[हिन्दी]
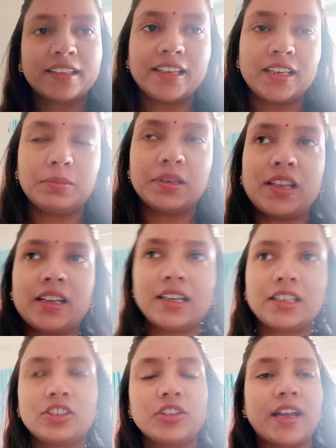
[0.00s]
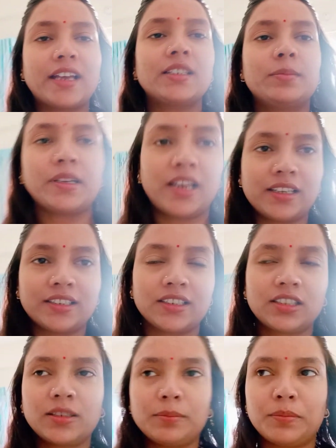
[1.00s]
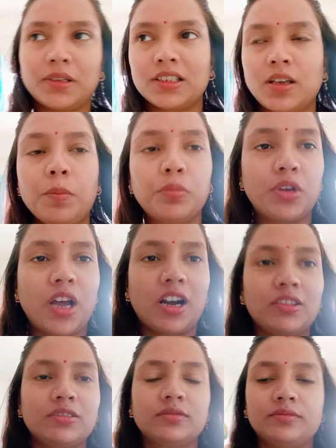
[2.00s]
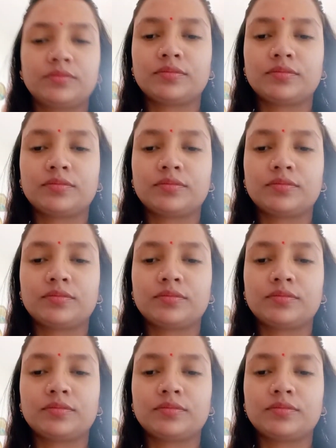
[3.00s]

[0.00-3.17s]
अकेले बनाना है तो राइस बनाएंगे सिंपल सा पुलाव